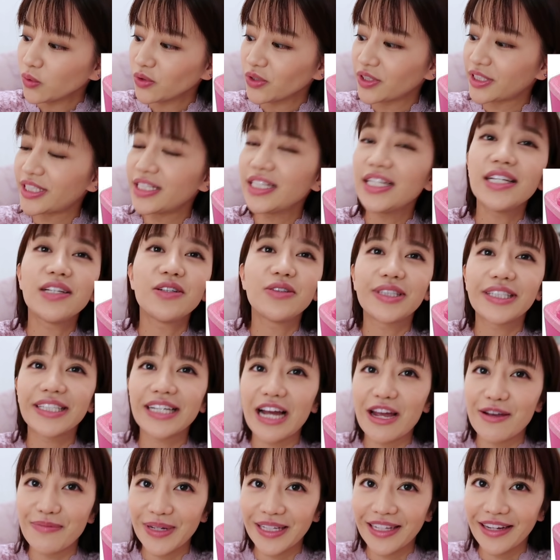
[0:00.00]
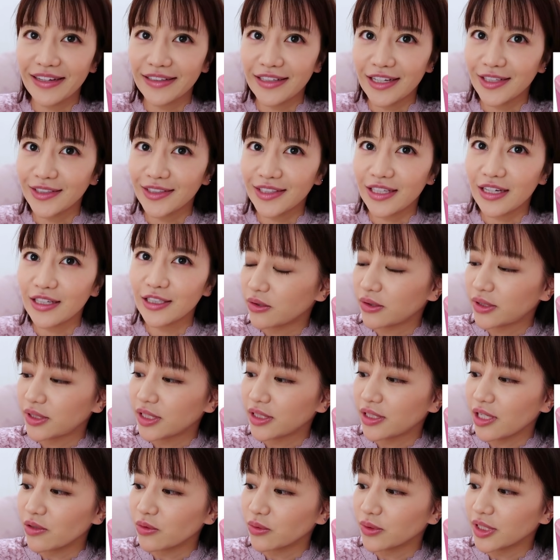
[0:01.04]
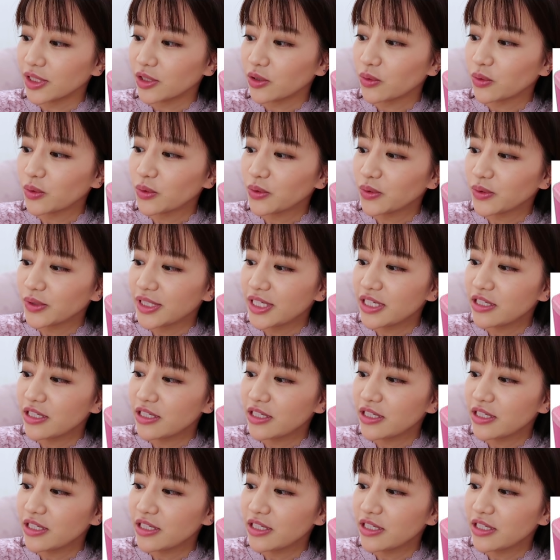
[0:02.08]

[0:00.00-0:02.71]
このシール違いみたいなやつが売ってたので、そこの